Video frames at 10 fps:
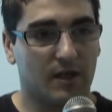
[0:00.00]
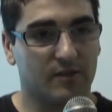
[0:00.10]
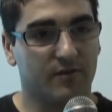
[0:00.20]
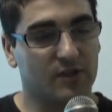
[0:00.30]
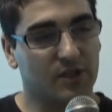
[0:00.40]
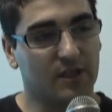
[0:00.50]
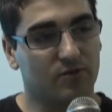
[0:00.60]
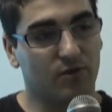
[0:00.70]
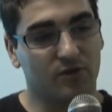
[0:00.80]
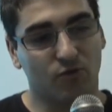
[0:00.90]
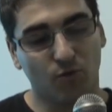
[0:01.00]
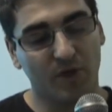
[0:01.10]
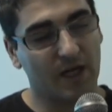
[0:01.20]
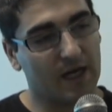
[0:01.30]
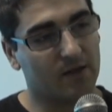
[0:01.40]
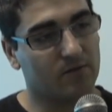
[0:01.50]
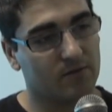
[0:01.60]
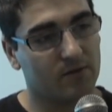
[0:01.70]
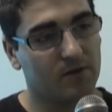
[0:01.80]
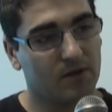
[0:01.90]
As investigações culminaram
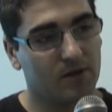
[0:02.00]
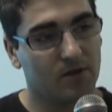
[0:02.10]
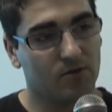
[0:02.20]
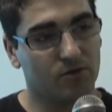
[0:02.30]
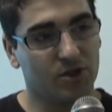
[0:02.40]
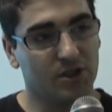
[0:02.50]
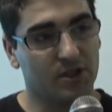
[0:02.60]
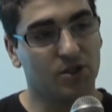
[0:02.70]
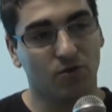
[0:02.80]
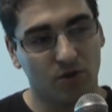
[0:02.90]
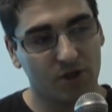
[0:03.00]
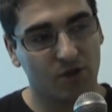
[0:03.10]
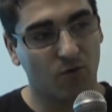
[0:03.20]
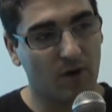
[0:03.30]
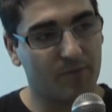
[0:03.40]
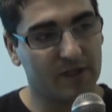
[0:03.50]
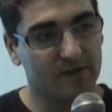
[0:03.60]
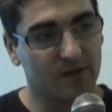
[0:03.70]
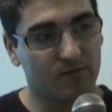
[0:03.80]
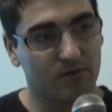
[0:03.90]
no dia de hoje com a
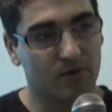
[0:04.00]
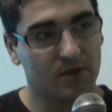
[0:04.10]
prisão